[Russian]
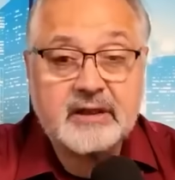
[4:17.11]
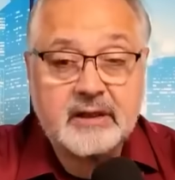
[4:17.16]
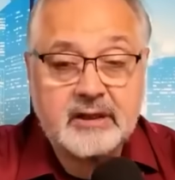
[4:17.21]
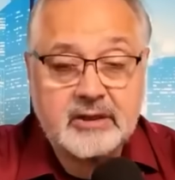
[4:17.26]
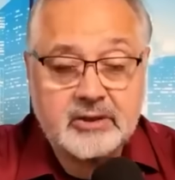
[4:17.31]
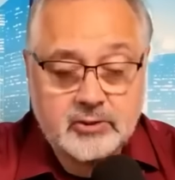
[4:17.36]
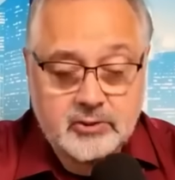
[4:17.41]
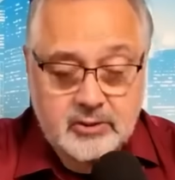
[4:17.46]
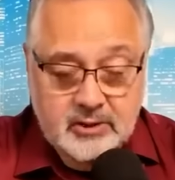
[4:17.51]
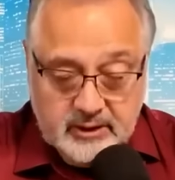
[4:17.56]

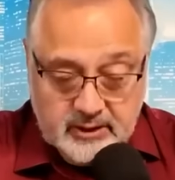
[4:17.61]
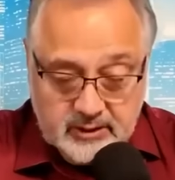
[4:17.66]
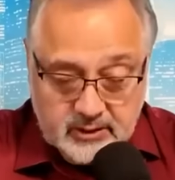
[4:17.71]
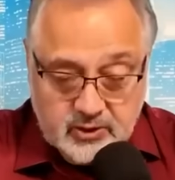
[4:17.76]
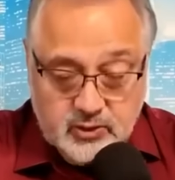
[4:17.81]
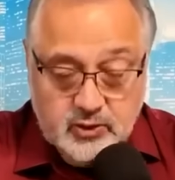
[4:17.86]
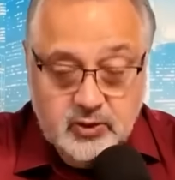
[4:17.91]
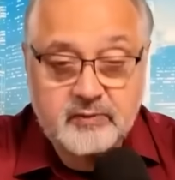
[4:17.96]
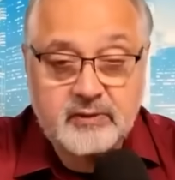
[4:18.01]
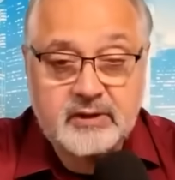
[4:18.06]
хорошо
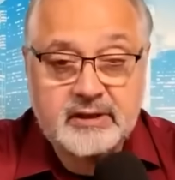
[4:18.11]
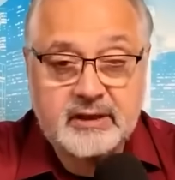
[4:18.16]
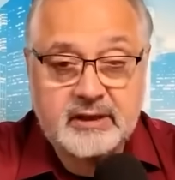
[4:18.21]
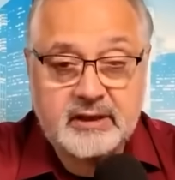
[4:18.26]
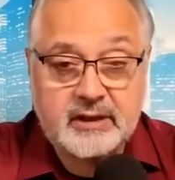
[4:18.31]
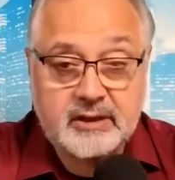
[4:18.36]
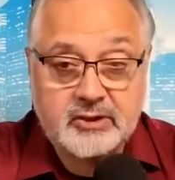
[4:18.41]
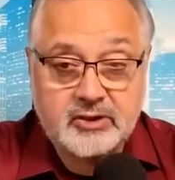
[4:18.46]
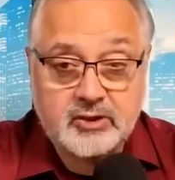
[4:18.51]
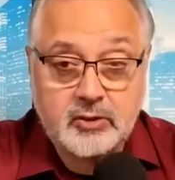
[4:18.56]
организованные,
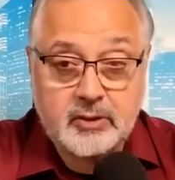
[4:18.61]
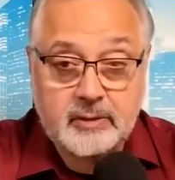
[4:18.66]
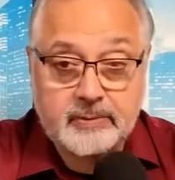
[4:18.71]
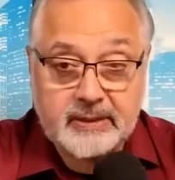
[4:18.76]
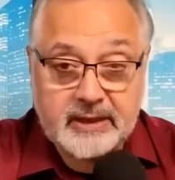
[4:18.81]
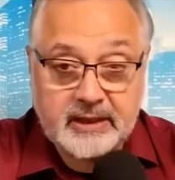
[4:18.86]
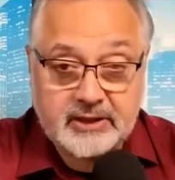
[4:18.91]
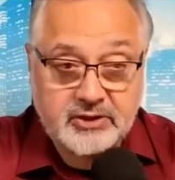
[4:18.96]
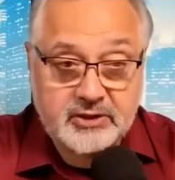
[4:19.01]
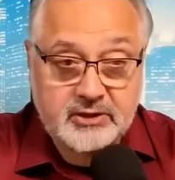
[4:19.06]
хорошо
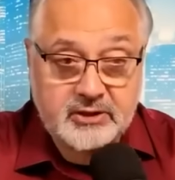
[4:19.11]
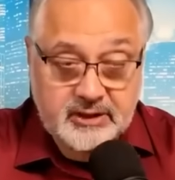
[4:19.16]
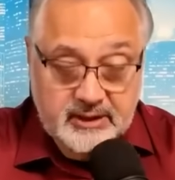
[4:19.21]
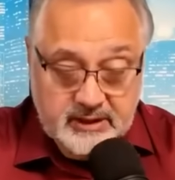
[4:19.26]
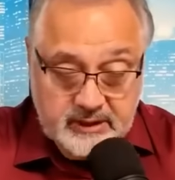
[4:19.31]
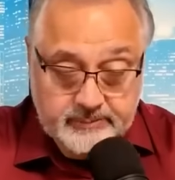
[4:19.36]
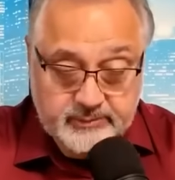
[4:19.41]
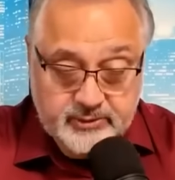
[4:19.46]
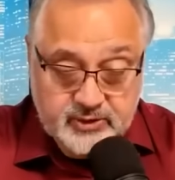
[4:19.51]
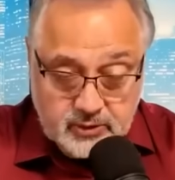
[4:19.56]
оплаченные
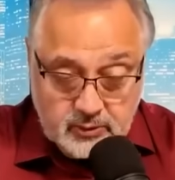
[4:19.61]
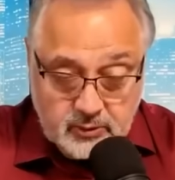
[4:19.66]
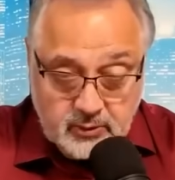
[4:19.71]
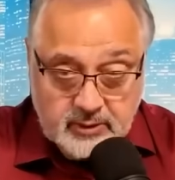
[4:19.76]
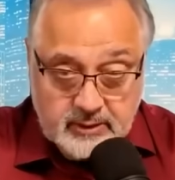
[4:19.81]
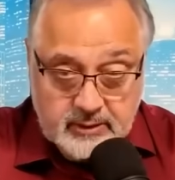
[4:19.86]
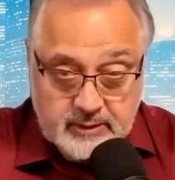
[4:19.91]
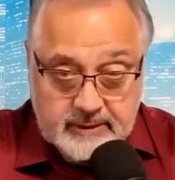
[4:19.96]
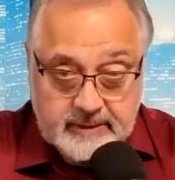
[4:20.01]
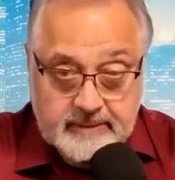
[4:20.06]
ИПСО –
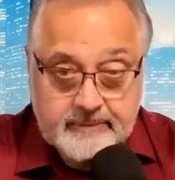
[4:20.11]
